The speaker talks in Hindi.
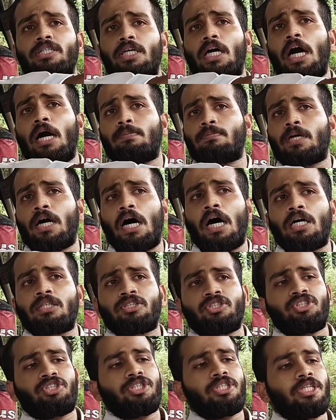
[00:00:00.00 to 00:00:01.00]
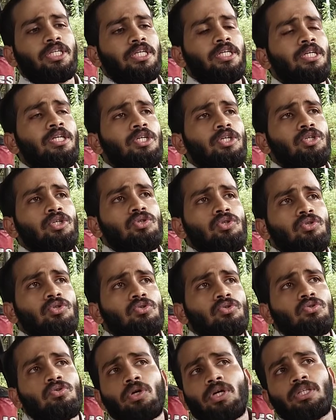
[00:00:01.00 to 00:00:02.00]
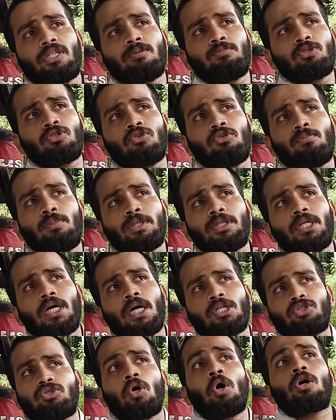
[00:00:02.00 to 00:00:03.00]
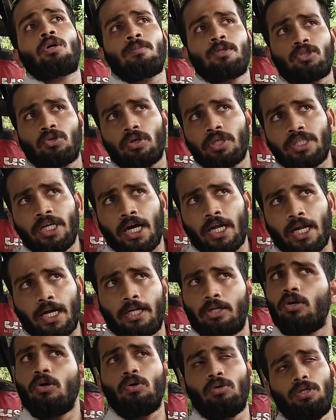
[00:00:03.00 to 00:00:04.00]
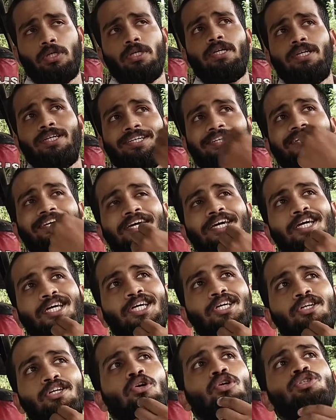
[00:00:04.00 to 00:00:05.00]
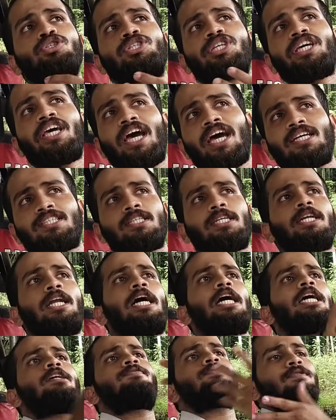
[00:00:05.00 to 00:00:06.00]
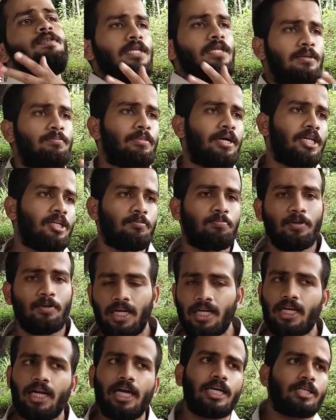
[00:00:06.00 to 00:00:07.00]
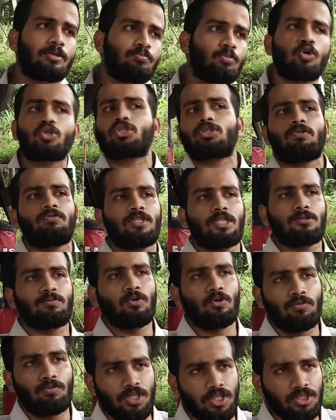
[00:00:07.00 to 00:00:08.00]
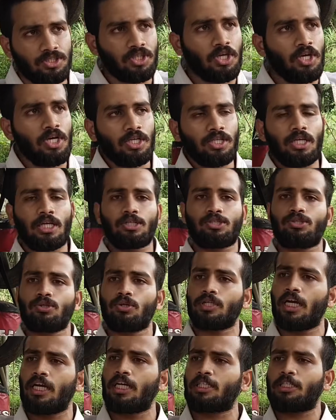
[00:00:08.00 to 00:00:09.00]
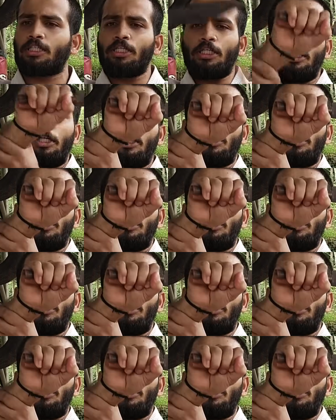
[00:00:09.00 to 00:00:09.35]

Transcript: दिया आपका हाथ किसी ने तो एकदम से वो बंदा शॉक में थोड़ी जा रहा है नो ही नोज ही हैज नाइफ विल मैनिपुलेट लाइक मोस्ट ऑफ दिस मूवीज दे विल शो दैट